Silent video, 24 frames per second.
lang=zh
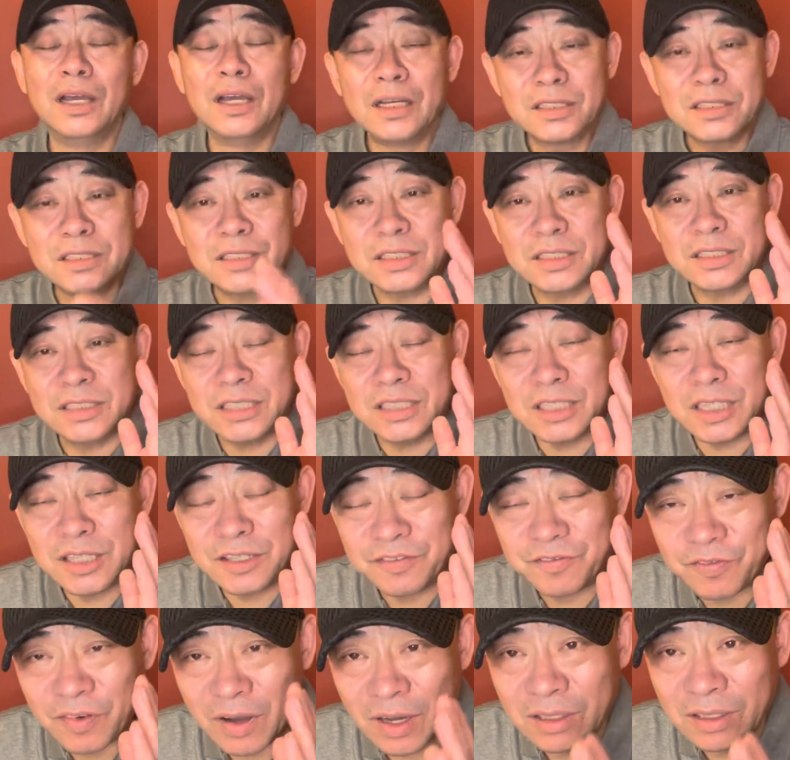西
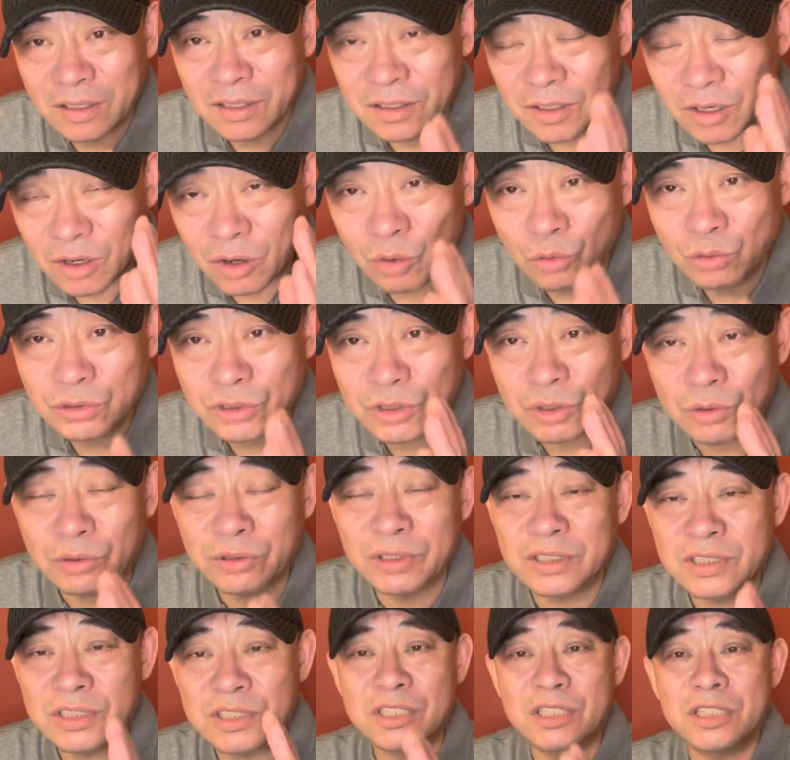方欧洲
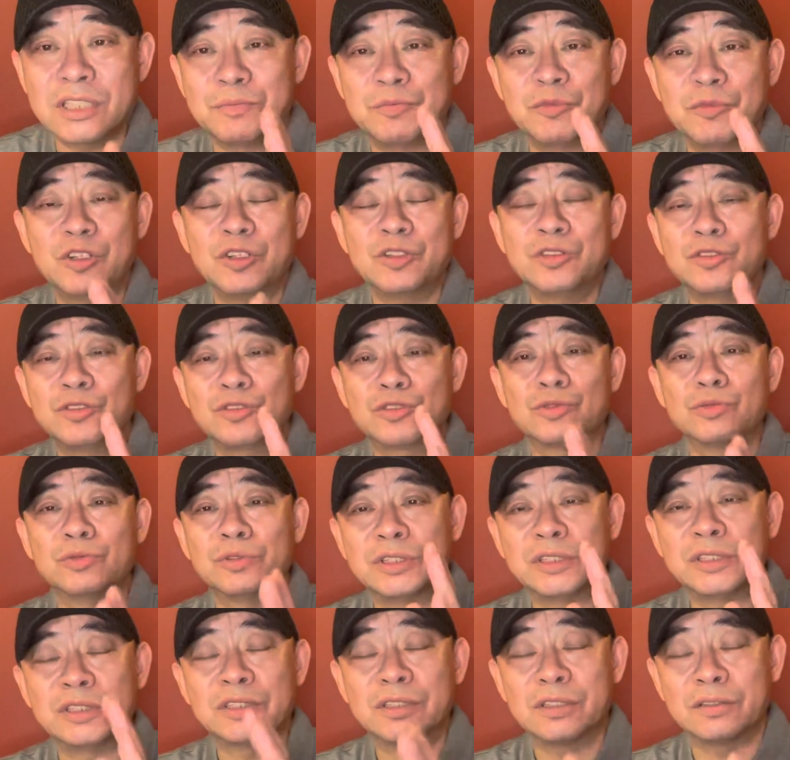的资本主
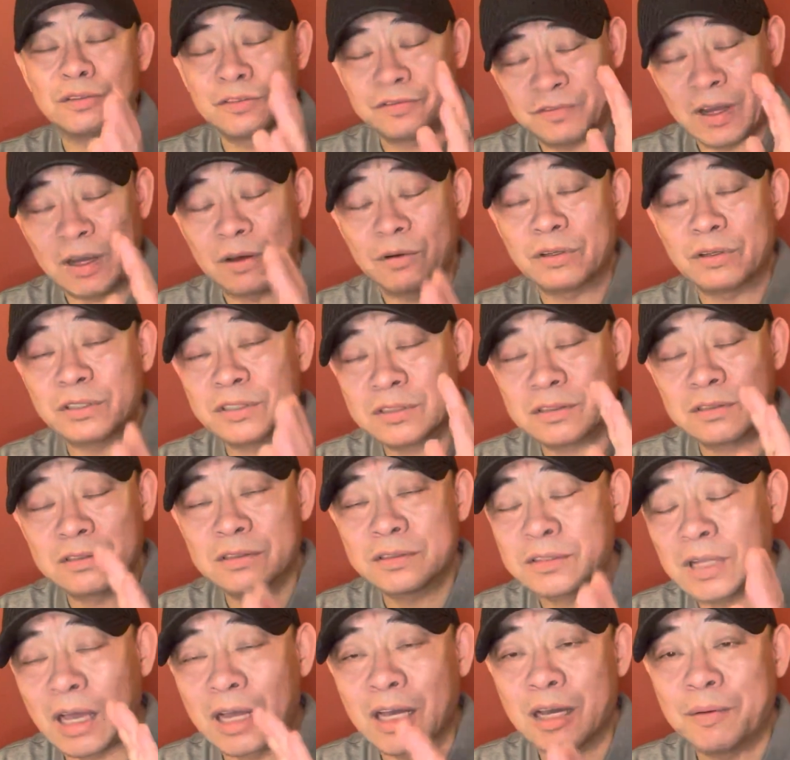义，呃，法国
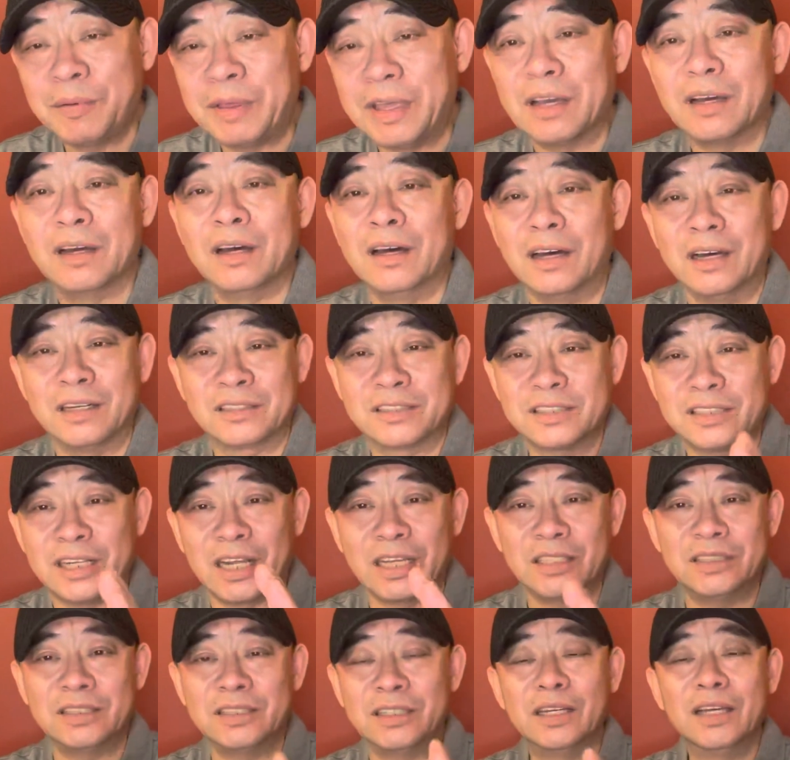大革命啊，资
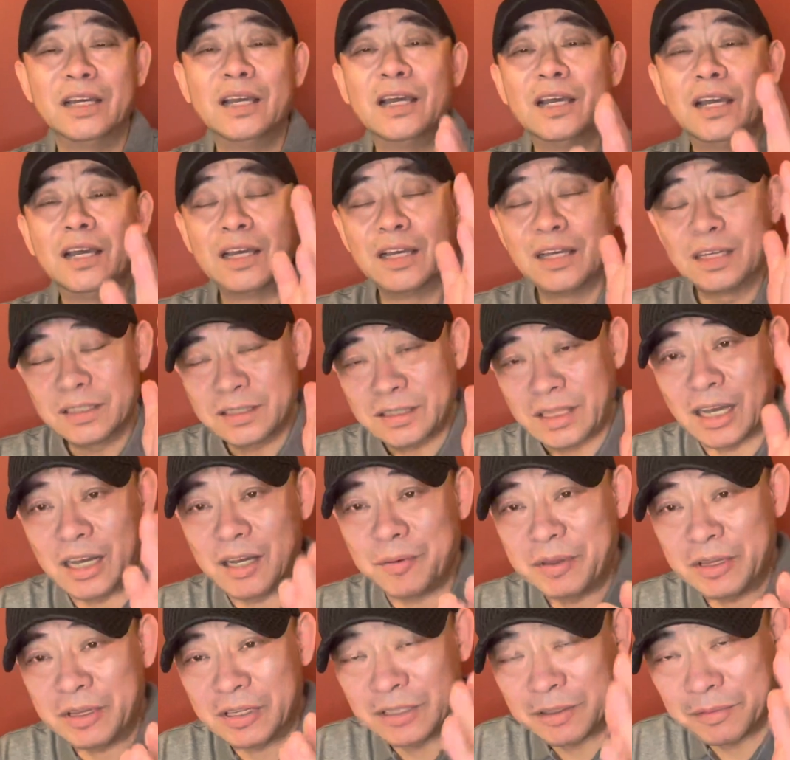产阶级大
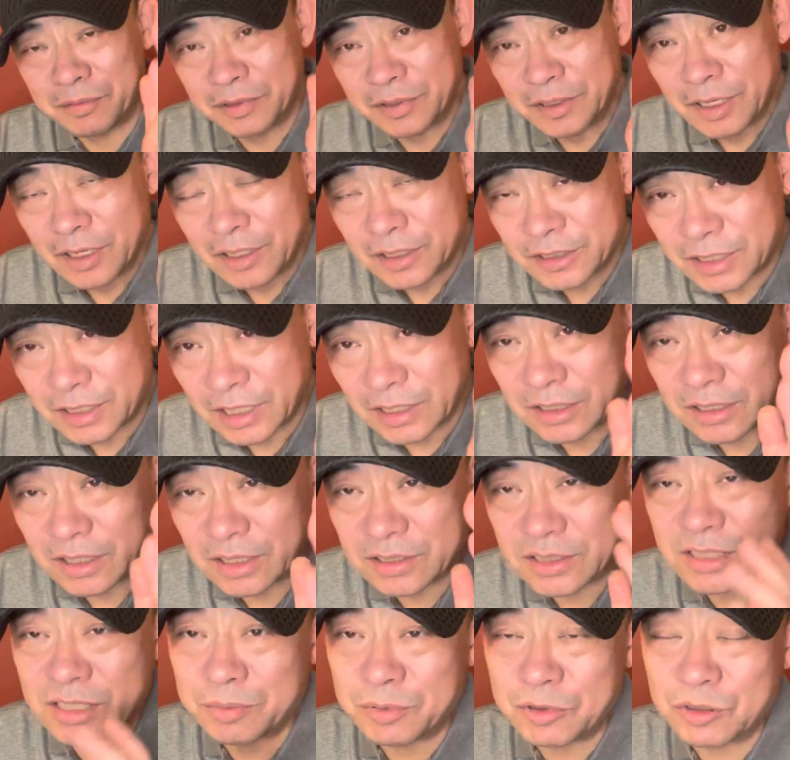革命，什么整个
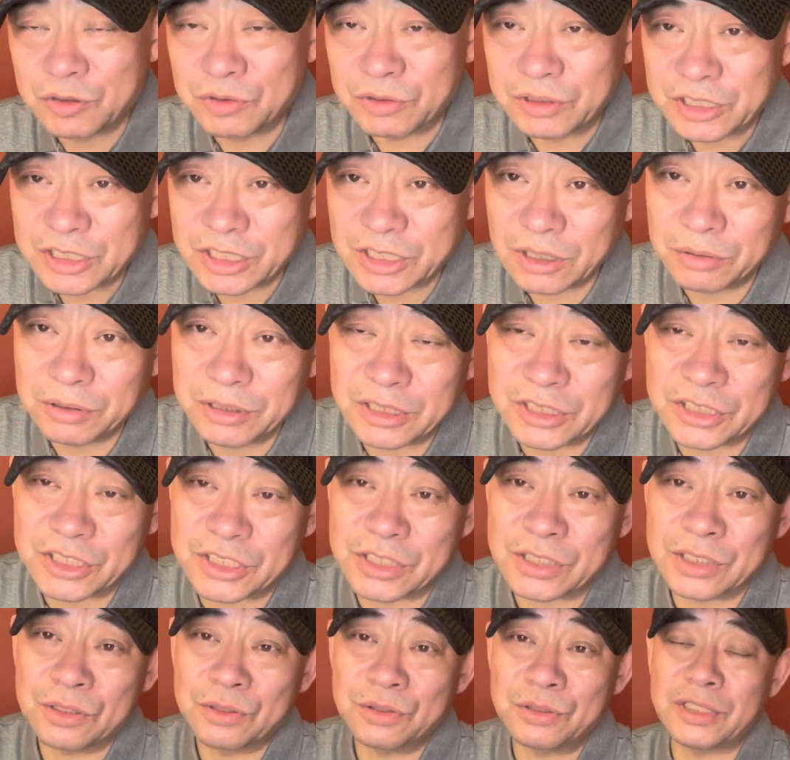资本主义社会的
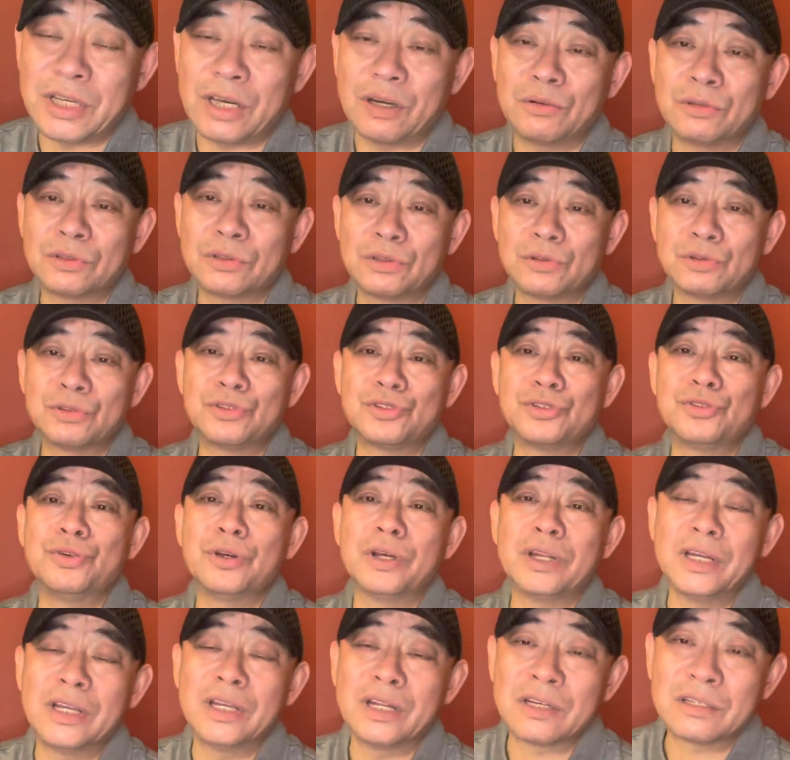秩序在欧洲确
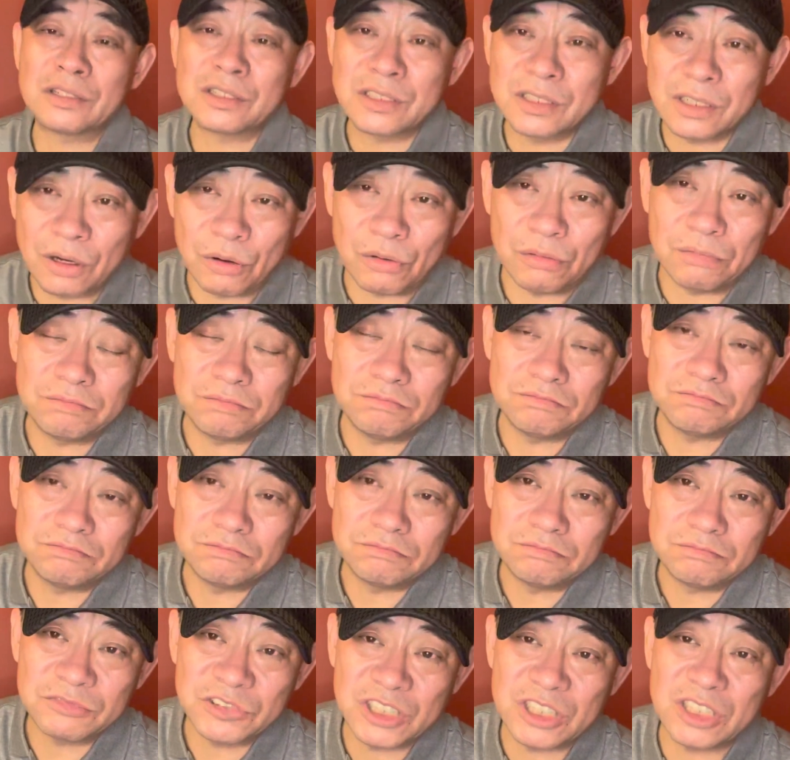立了之后，
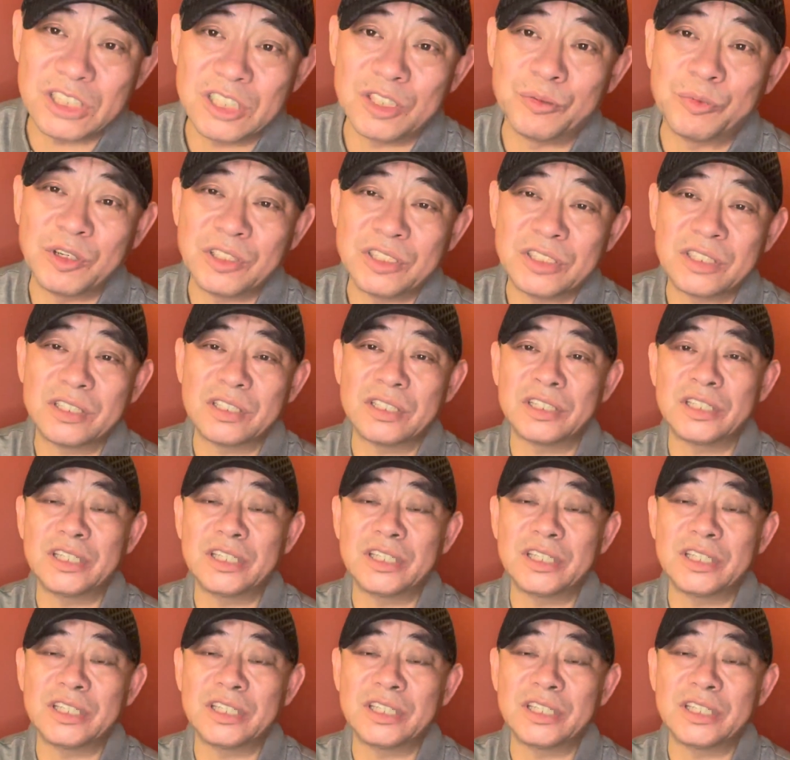启蒙思